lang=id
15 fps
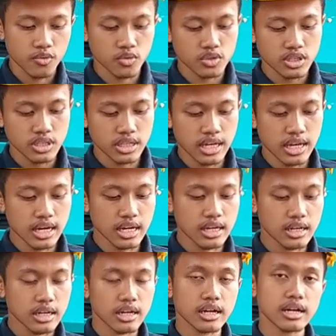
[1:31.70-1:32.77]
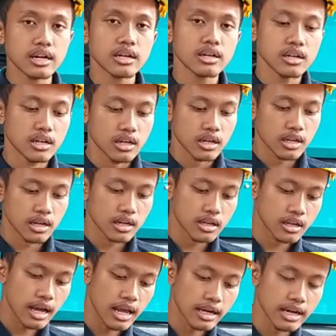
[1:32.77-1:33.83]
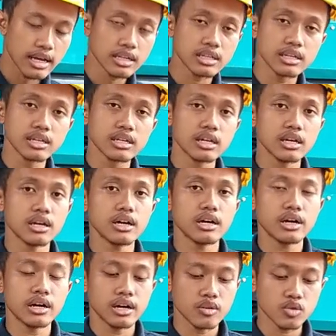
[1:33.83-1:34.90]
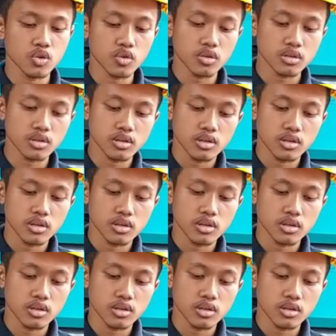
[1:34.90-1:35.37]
Fungsinya karena di uh, untuk